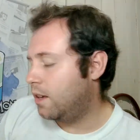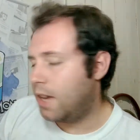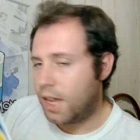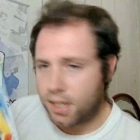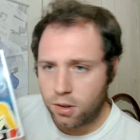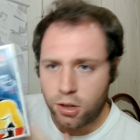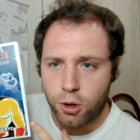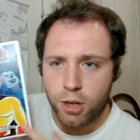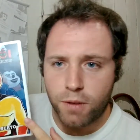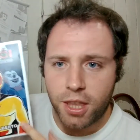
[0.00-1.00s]
E esse
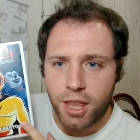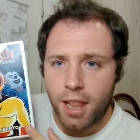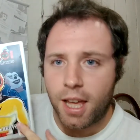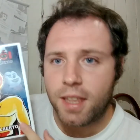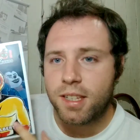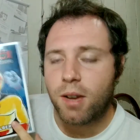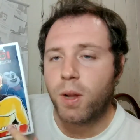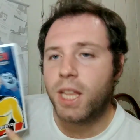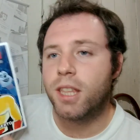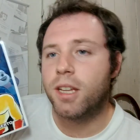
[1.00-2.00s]
Shot vai estar tá lá nessa
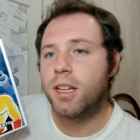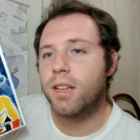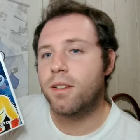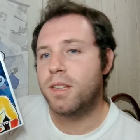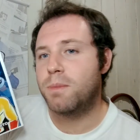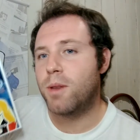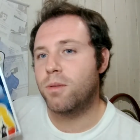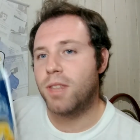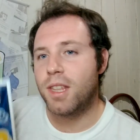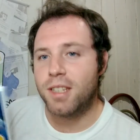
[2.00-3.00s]
coletânea.
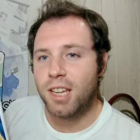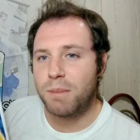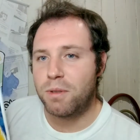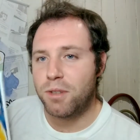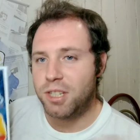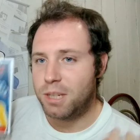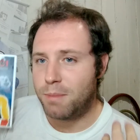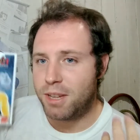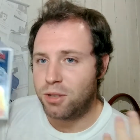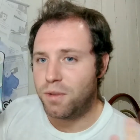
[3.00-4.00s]
Espero trazer aqui para vocês
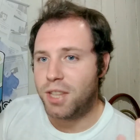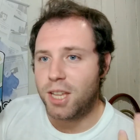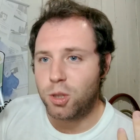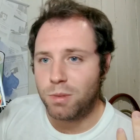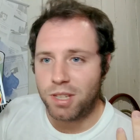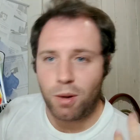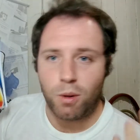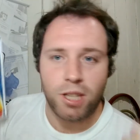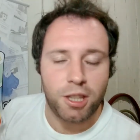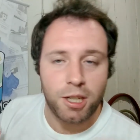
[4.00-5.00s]
mais novidades sobre essa
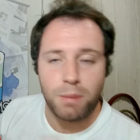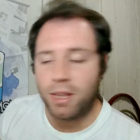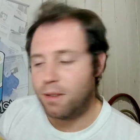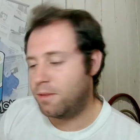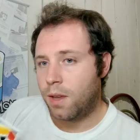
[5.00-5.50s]
coletânea em breve,